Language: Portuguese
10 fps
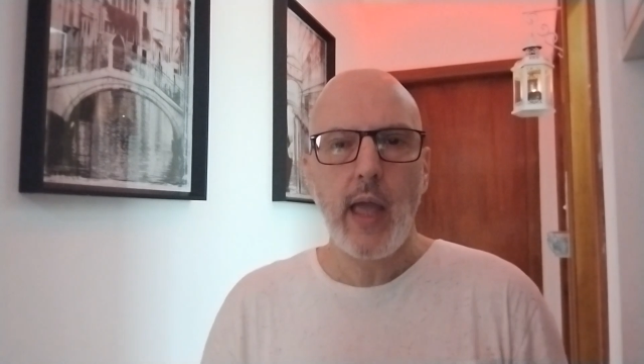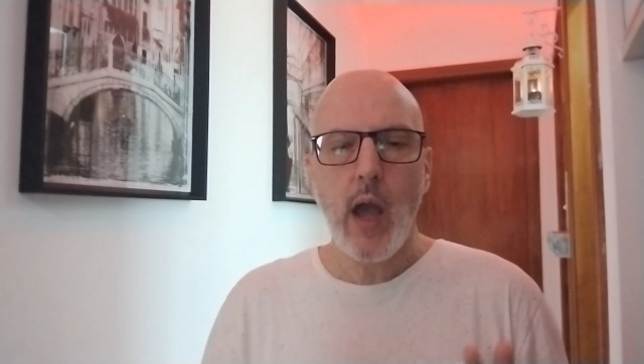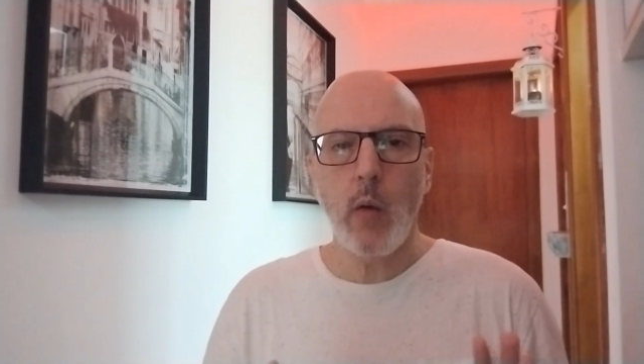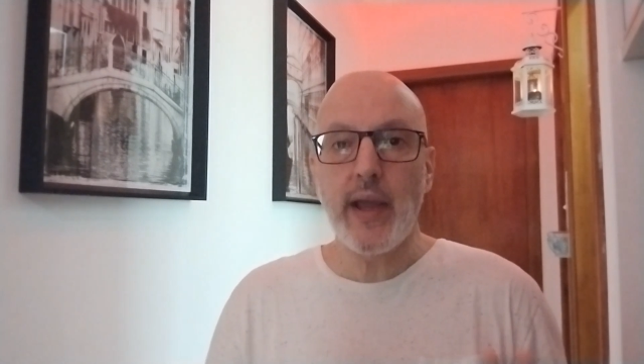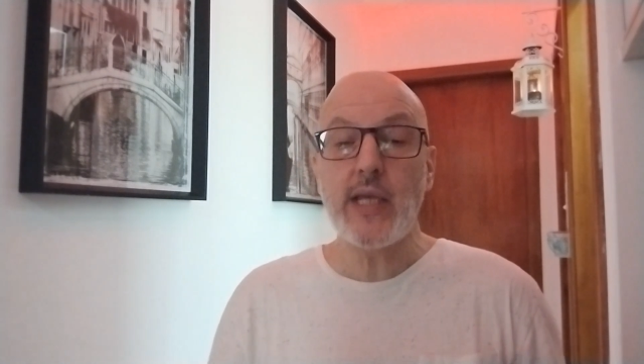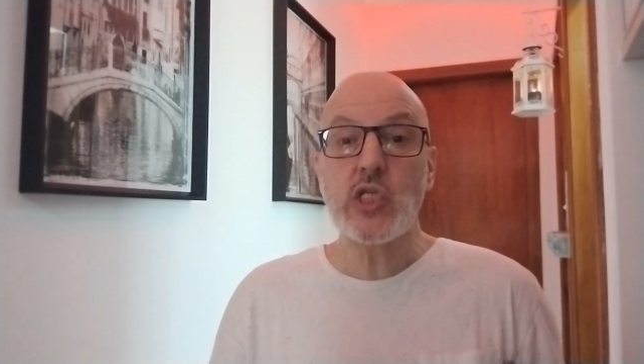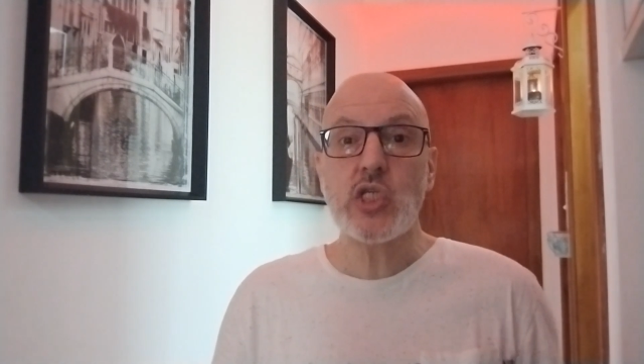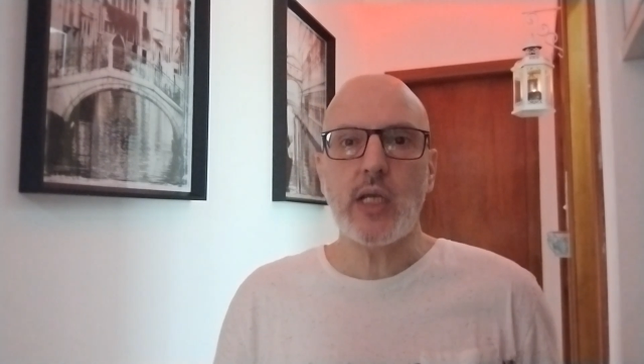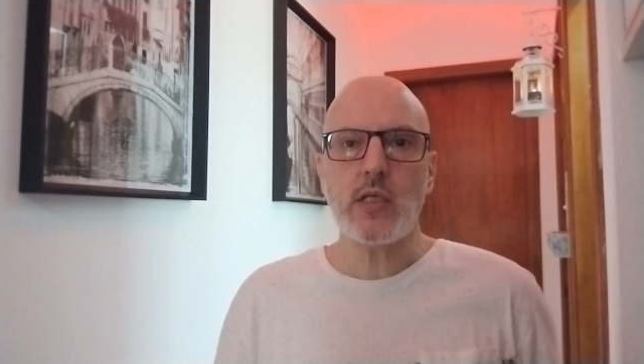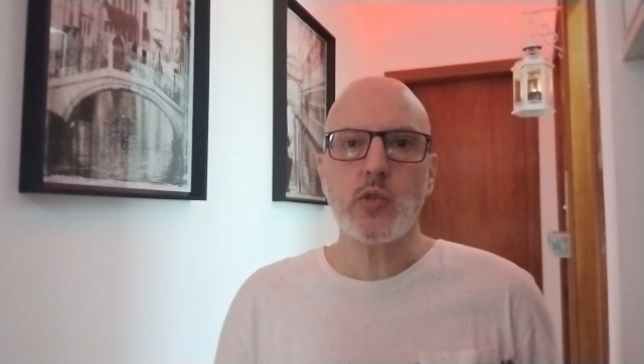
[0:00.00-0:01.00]
é um
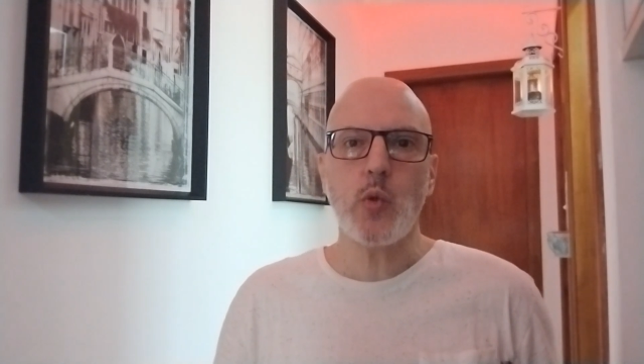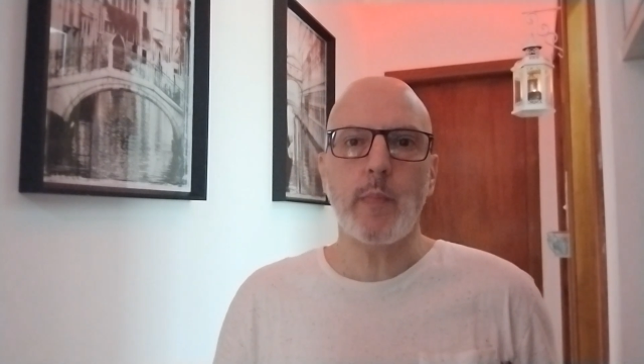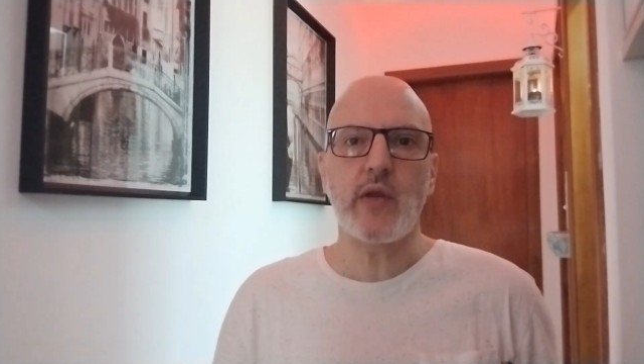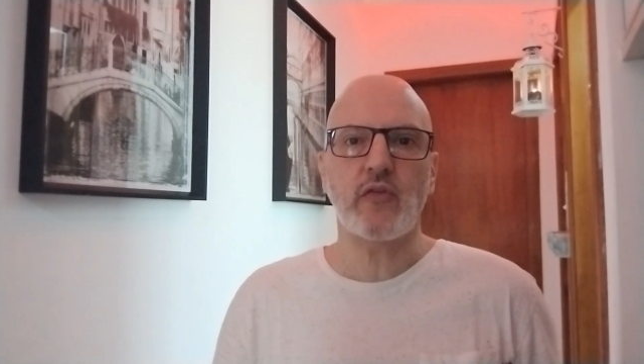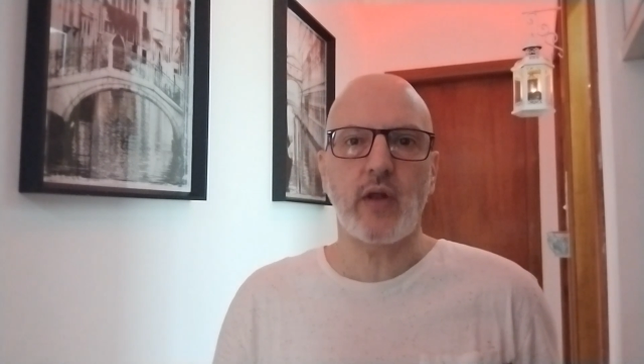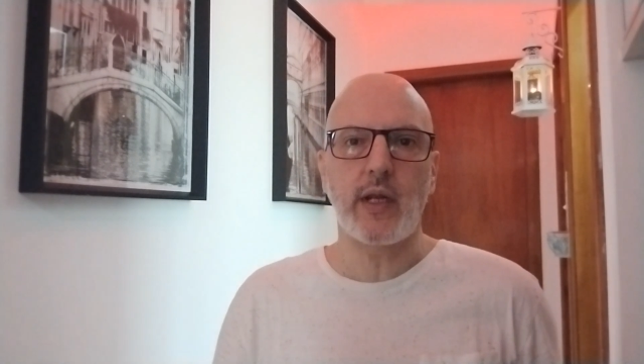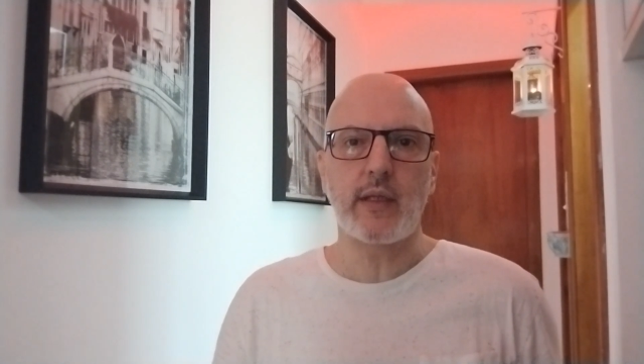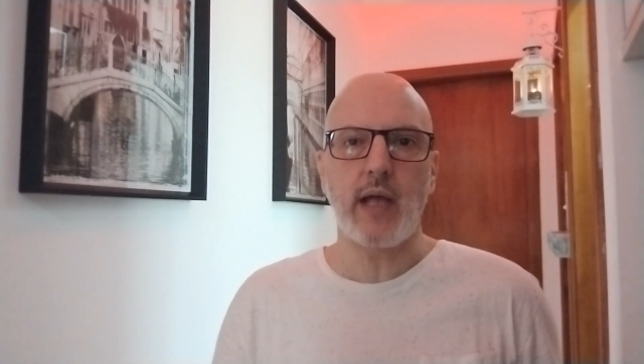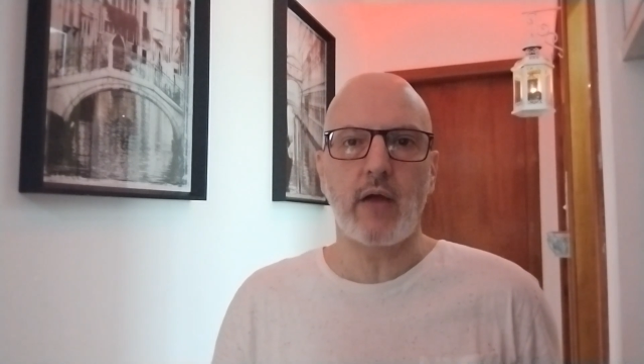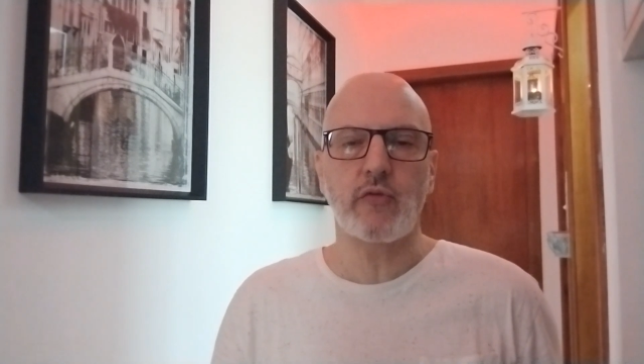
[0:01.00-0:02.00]
RG da sua
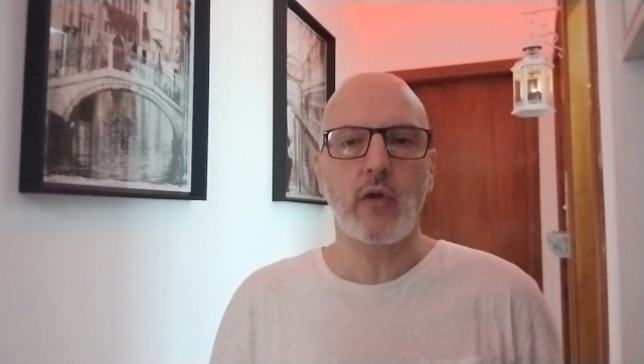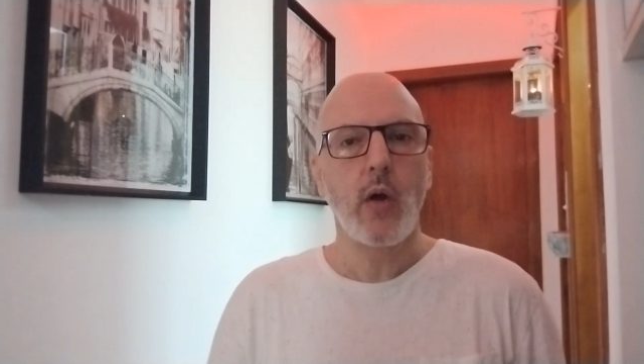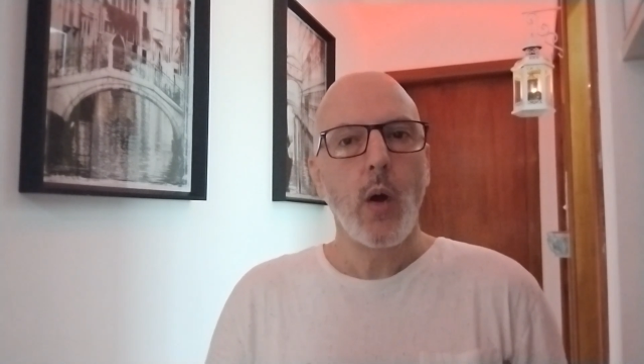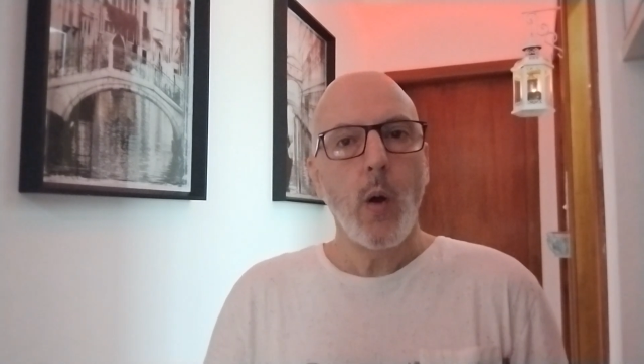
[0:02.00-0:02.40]
personalidade,